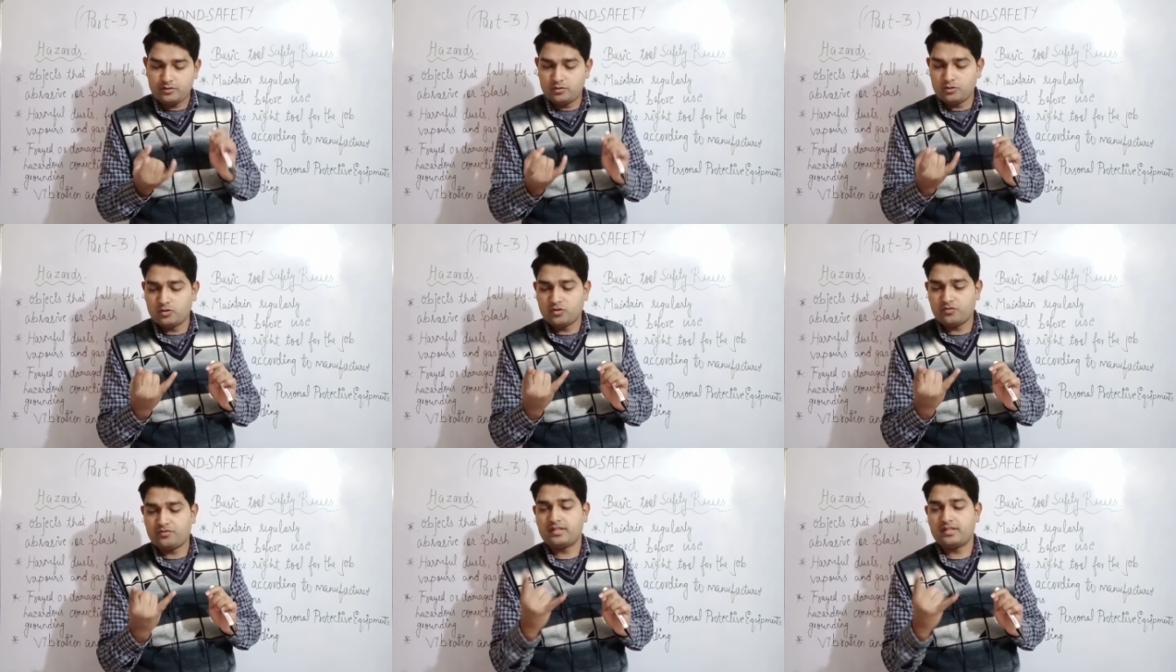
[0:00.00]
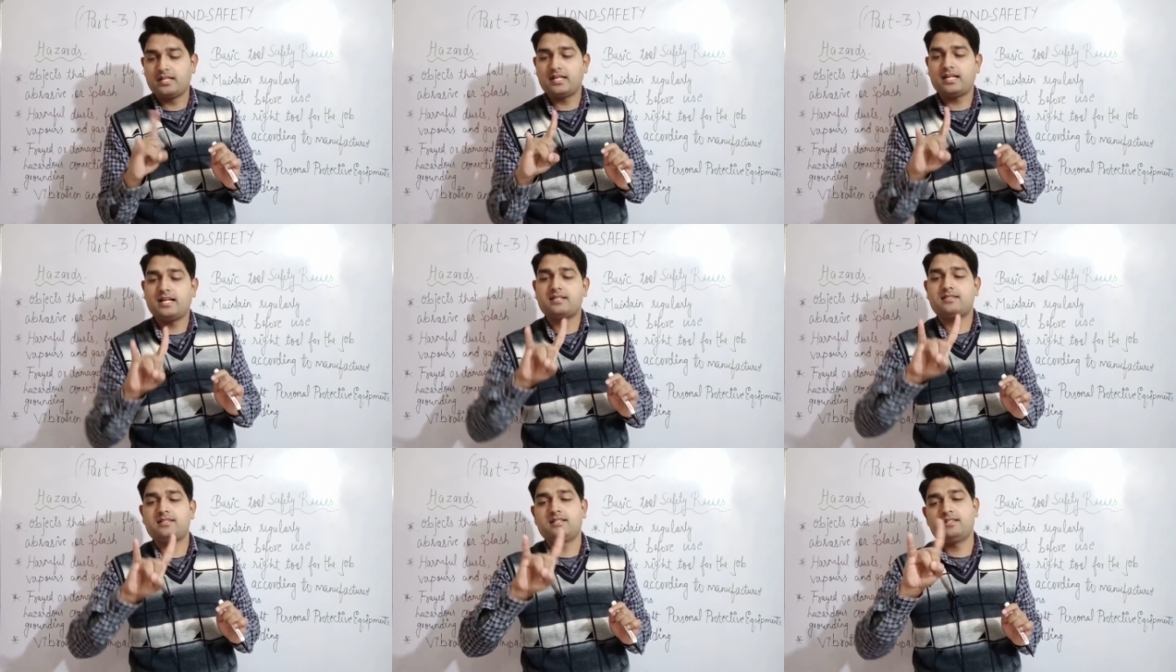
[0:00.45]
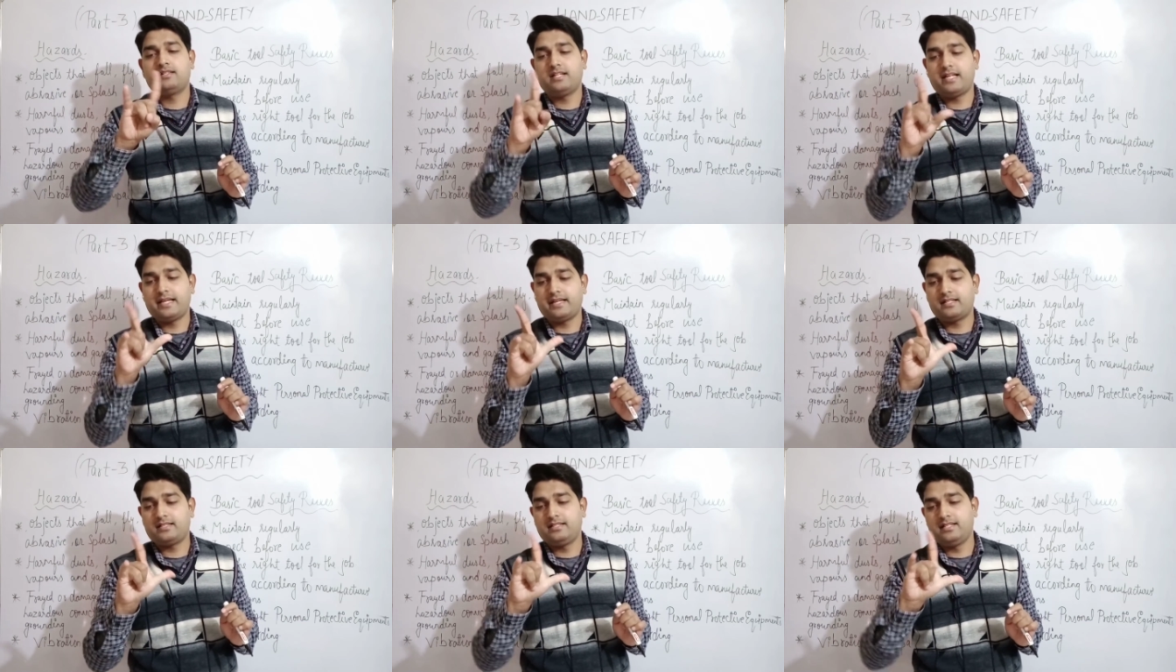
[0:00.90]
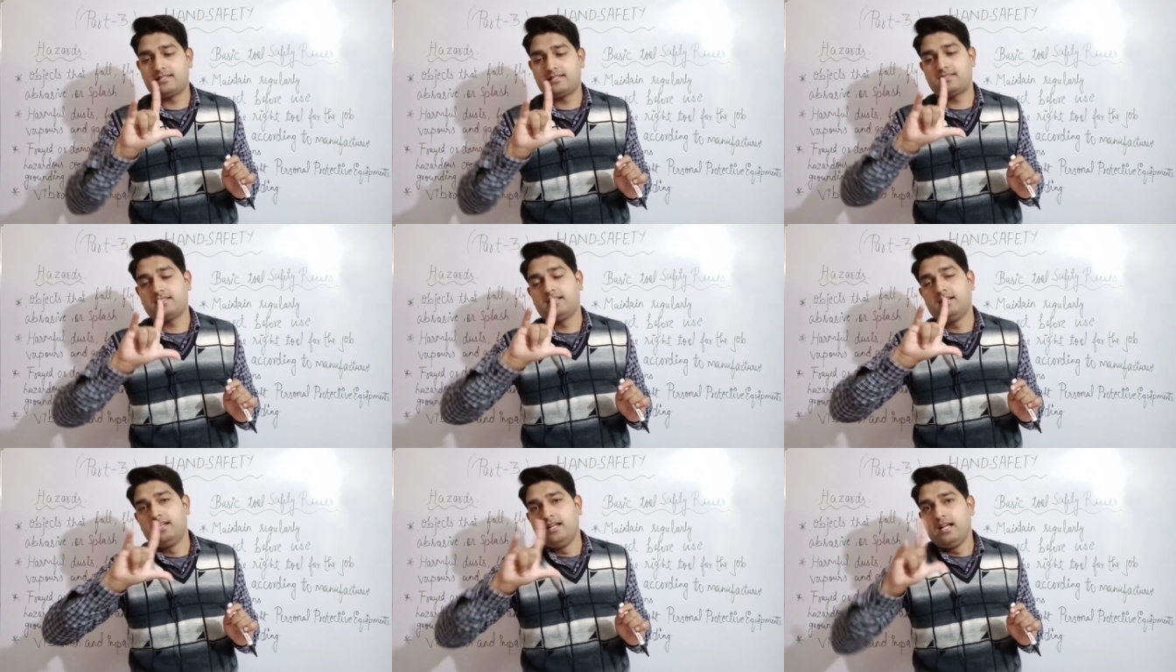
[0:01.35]
दोनों फिंगर ऐसे लाइक दिस
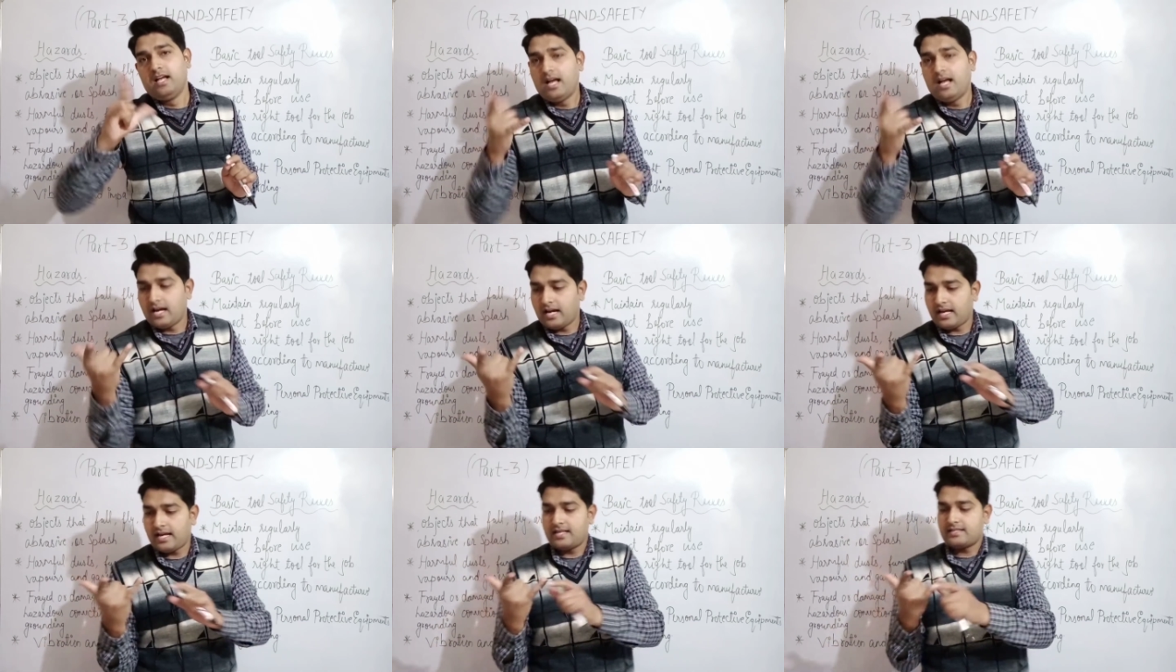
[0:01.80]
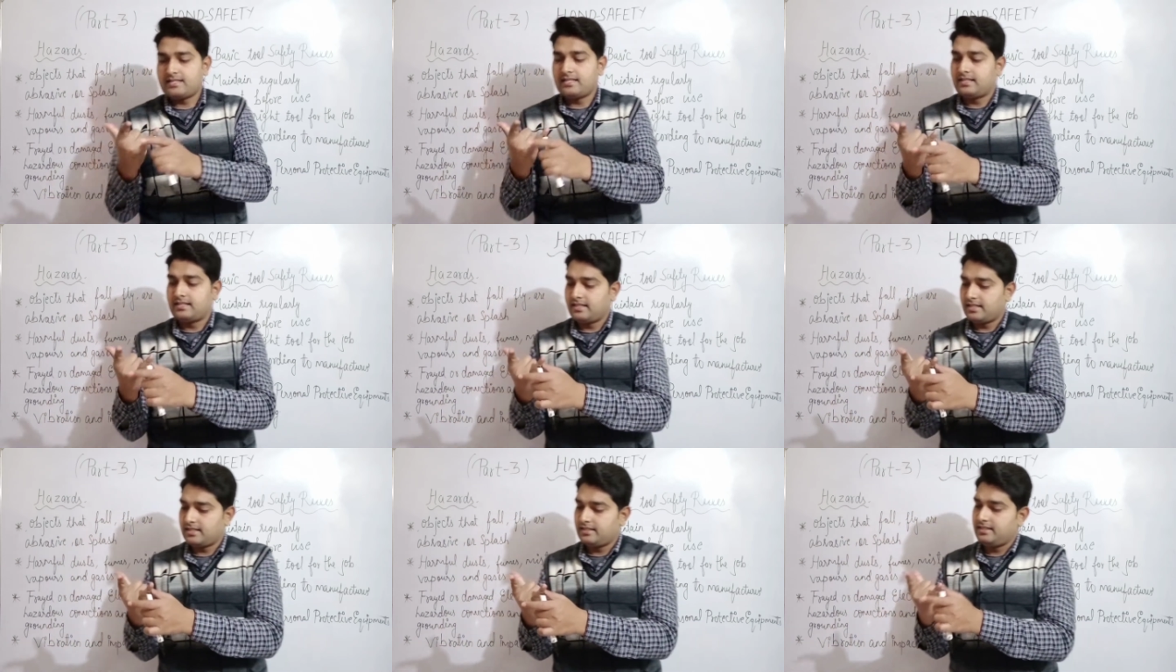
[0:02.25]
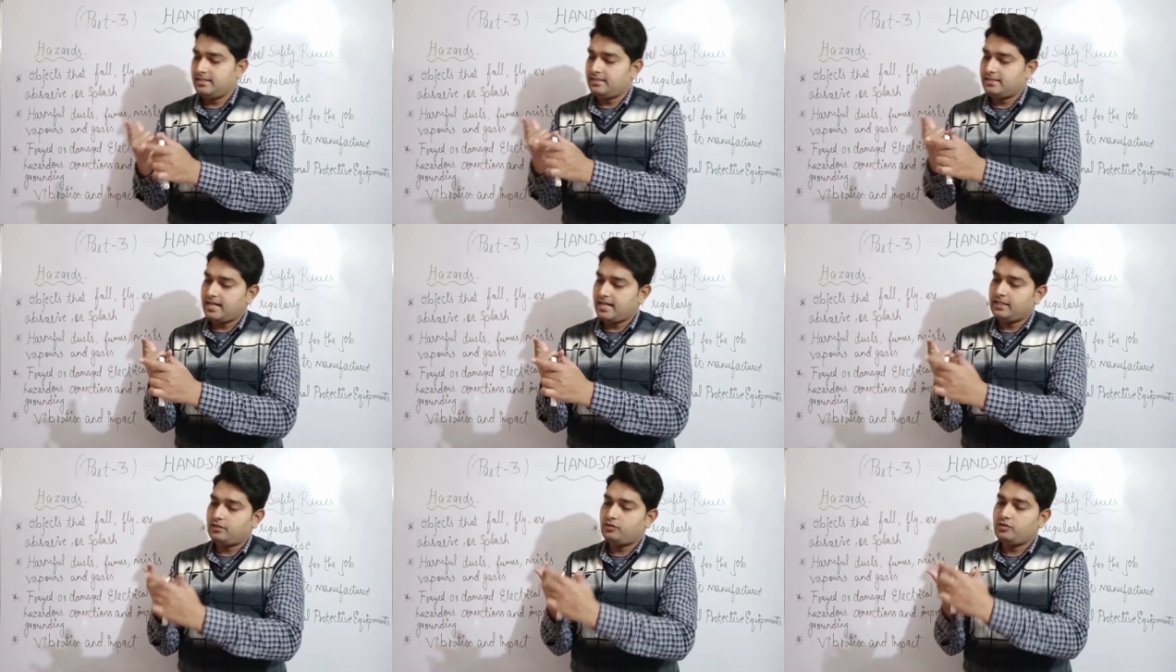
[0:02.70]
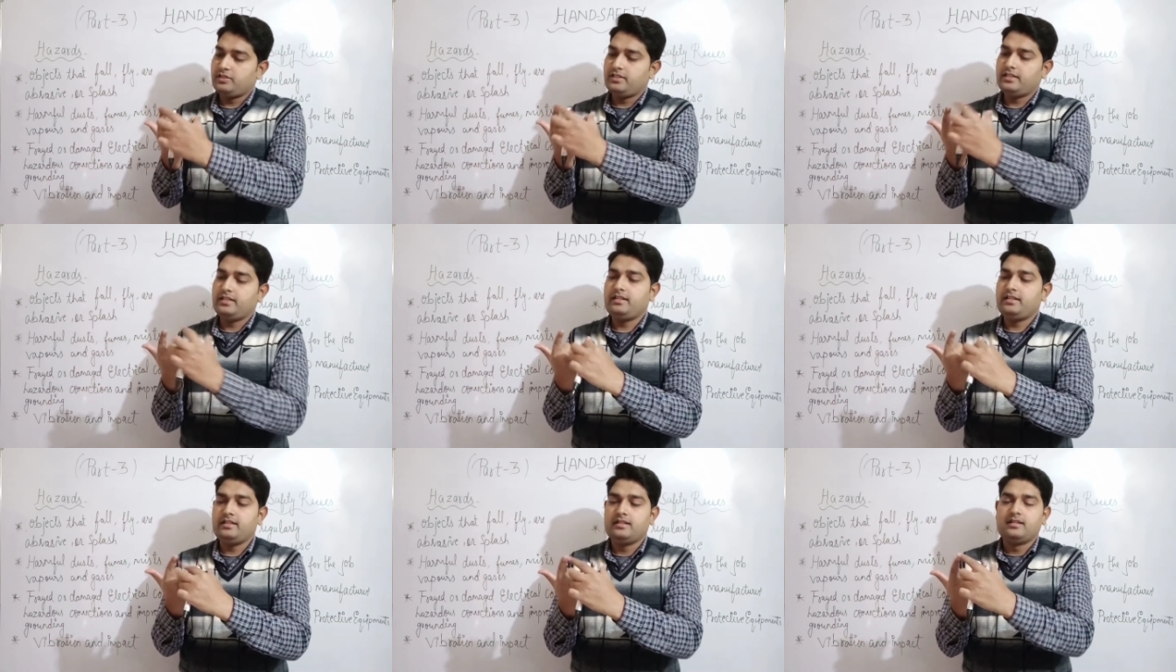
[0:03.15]
अगर ऐसे कर दी जाए तो ये